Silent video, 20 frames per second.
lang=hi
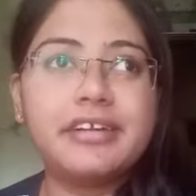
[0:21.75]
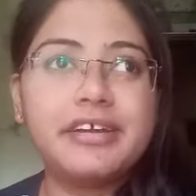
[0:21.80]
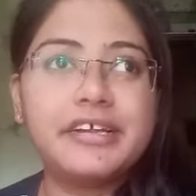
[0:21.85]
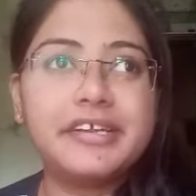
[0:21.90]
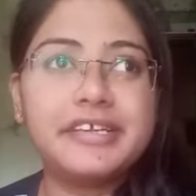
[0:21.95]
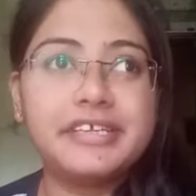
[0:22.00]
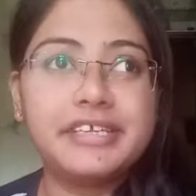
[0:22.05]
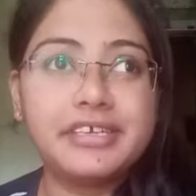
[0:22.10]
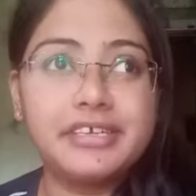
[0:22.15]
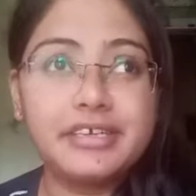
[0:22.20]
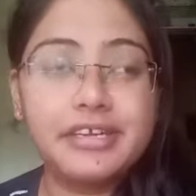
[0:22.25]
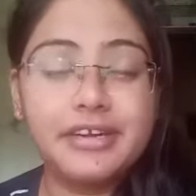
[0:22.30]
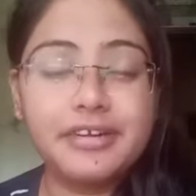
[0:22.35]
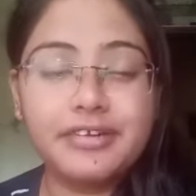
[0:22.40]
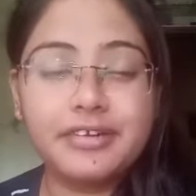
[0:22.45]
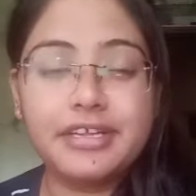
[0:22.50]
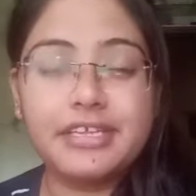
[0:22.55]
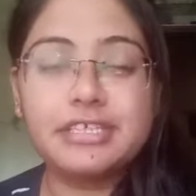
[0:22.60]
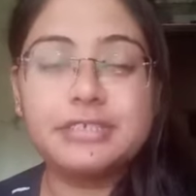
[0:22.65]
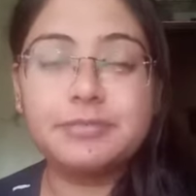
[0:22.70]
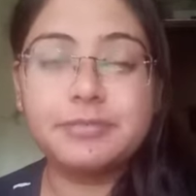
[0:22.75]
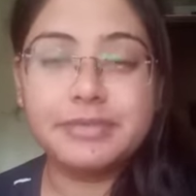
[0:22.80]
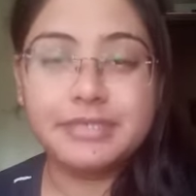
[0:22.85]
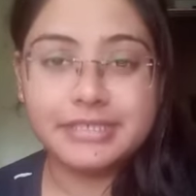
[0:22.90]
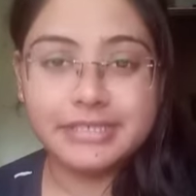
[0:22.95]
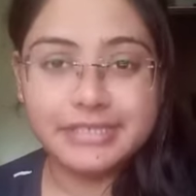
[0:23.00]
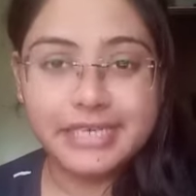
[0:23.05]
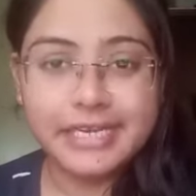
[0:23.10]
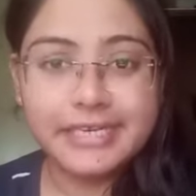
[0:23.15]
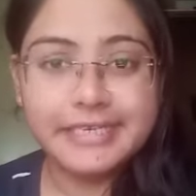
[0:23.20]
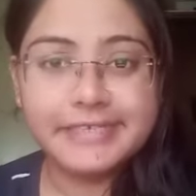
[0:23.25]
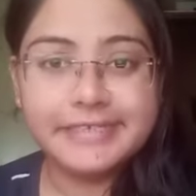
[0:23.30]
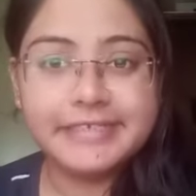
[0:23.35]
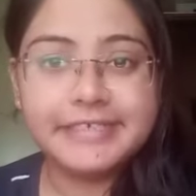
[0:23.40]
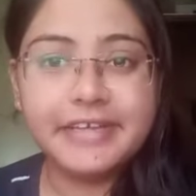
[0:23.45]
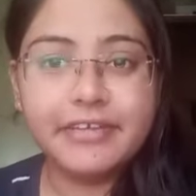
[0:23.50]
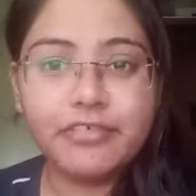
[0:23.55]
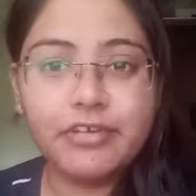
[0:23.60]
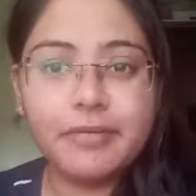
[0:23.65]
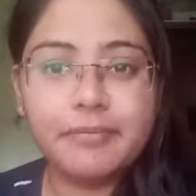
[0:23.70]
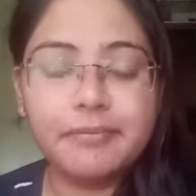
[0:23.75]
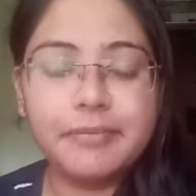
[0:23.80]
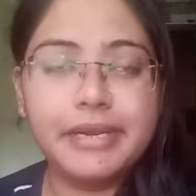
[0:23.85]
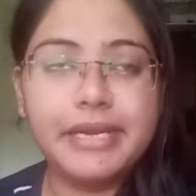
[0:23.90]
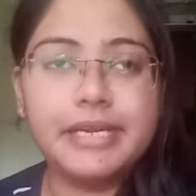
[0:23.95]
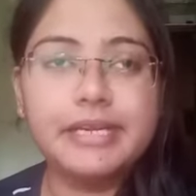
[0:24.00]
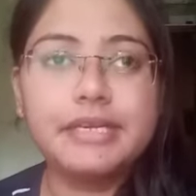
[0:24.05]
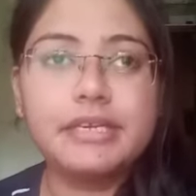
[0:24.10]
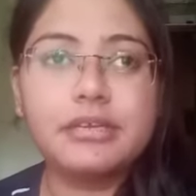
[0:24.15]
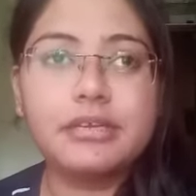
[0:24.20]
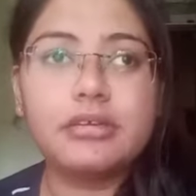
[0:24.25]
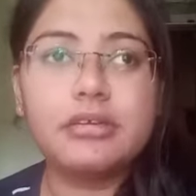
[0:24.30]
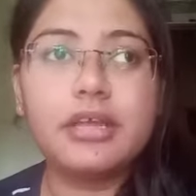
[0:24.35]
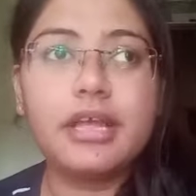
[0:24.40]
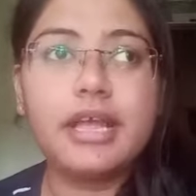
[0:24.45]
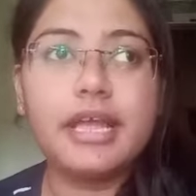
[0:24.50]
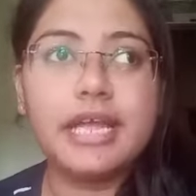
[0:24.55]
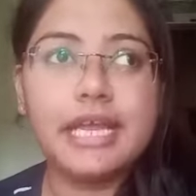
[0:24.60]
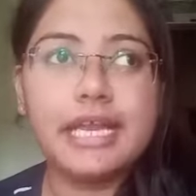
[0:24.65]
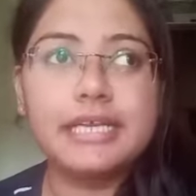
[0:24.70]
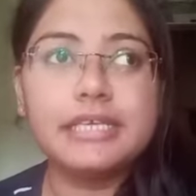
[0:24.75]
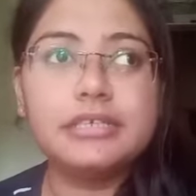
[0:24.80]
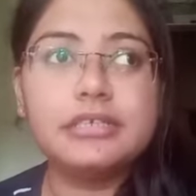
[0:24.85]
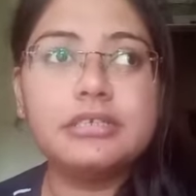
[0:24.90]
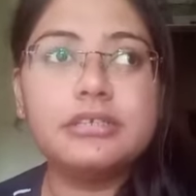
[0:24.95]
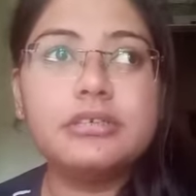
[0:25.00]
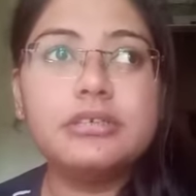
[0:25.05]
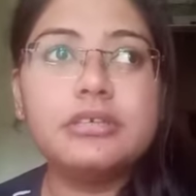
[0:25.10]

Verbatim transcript: करियर इंटरेस्ट पर्सनालिटी डेवलपमेंट एंड